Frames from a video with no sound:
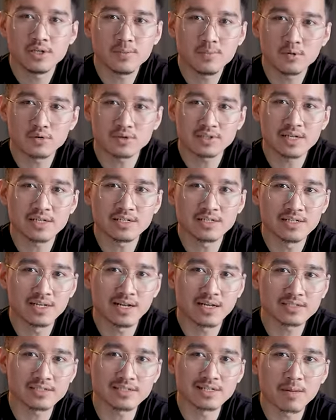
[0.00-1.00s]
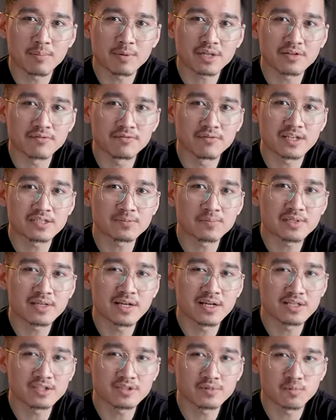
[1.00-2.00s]
Ini perusahaan gila sih, dapat investment
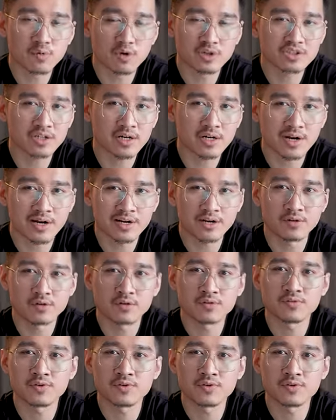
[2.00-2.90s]
dari semua shark kalian nonton